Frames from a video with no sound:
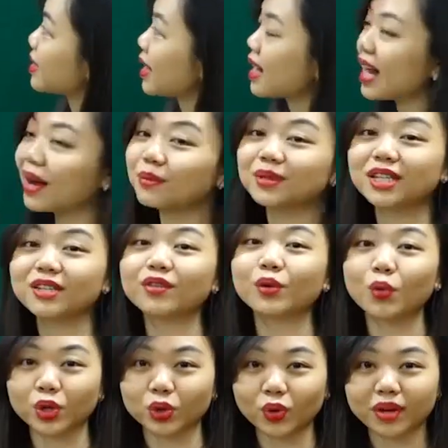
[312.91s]
sẽ làm gì vào
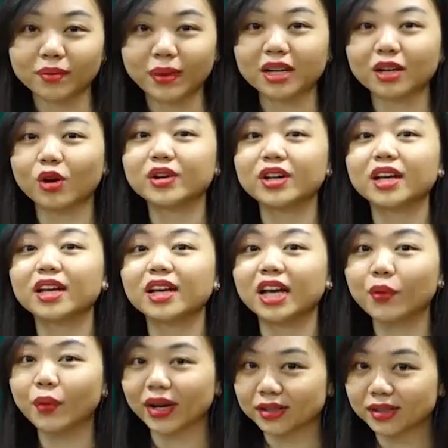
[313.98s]
cuối tuần bạn có những cái
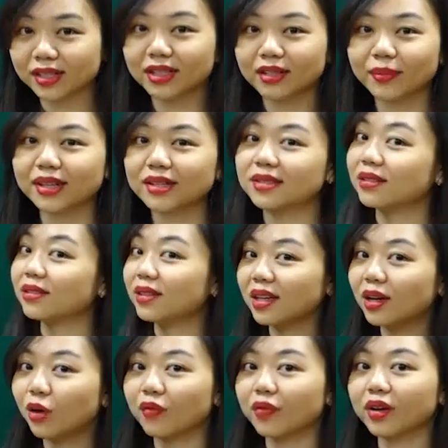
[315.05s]
kế hoạch gì bạn ấy giới
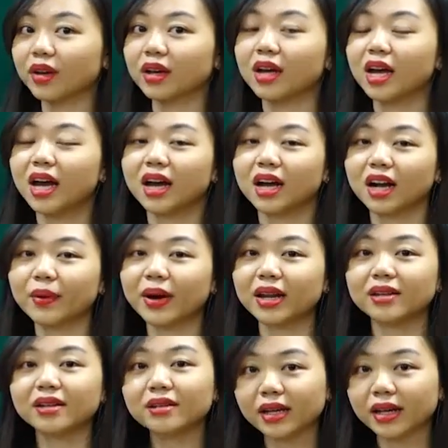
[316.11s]
thiệu về các bạn ấy
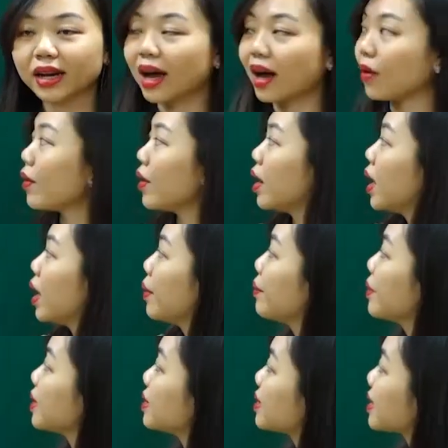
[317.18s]
như thế nào
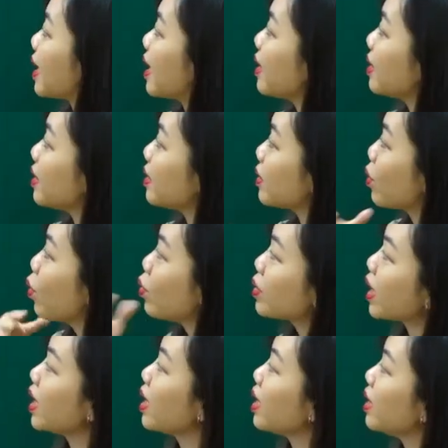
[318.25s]
mình sẽ cụ
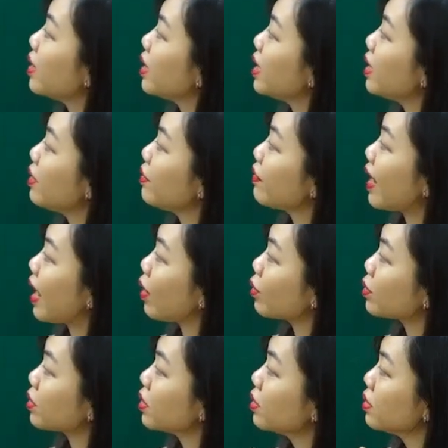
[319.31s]
thể đi vào
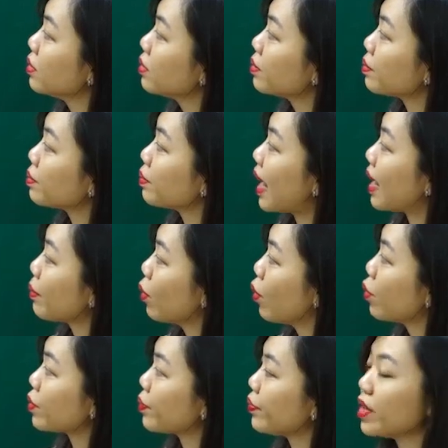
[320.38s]
từng bạn
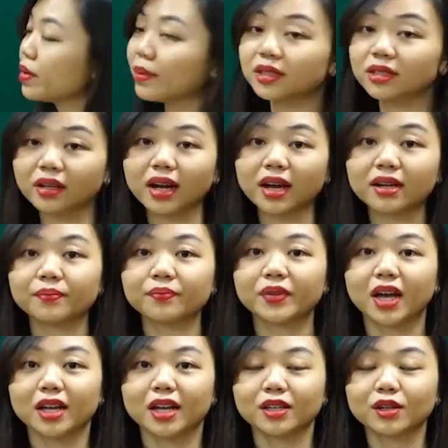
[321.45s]
một nhưng mà trước hết
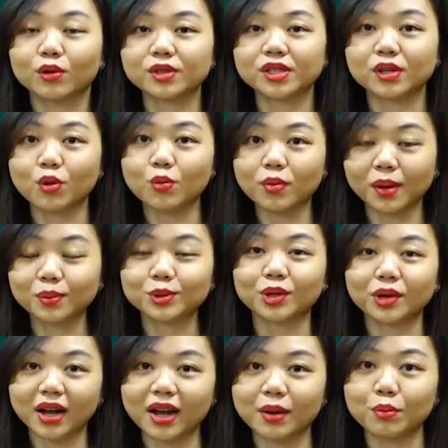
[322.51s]
thì cô sẽ cung cấp cho
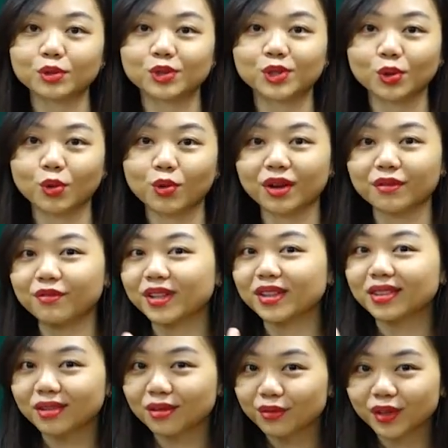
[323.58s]
các em một số cái phần
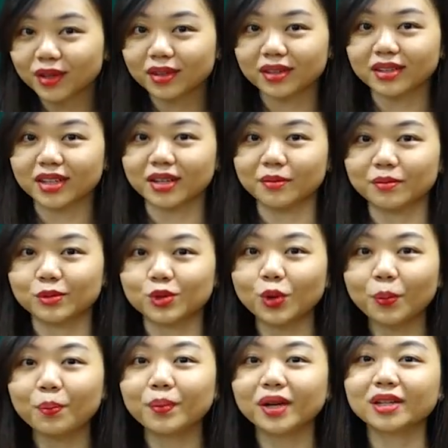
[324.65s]
từ vựng để
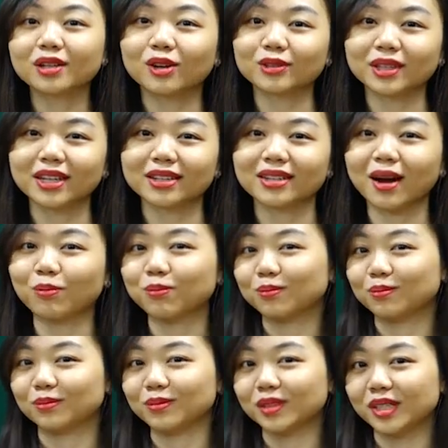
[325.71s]
giúp mình có thể đọc
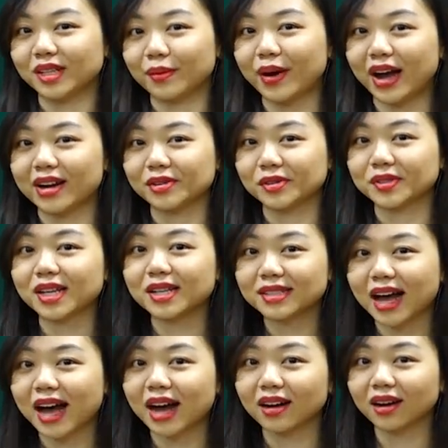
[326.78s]
được cái bài đó dễ
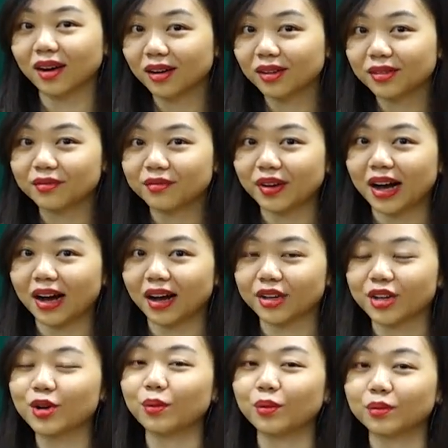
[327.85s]
dàng hơn và
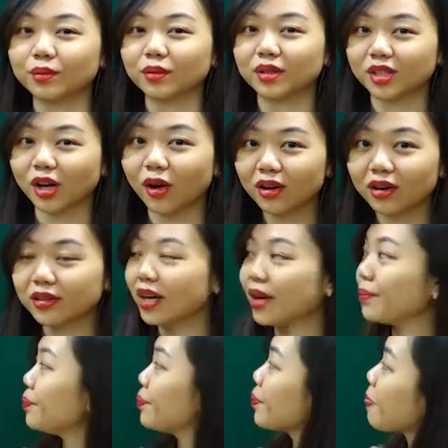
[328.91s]
hiểu và rõ hơn nhé.
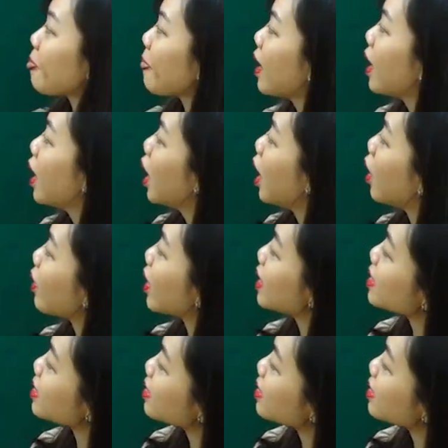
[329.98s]
Alright,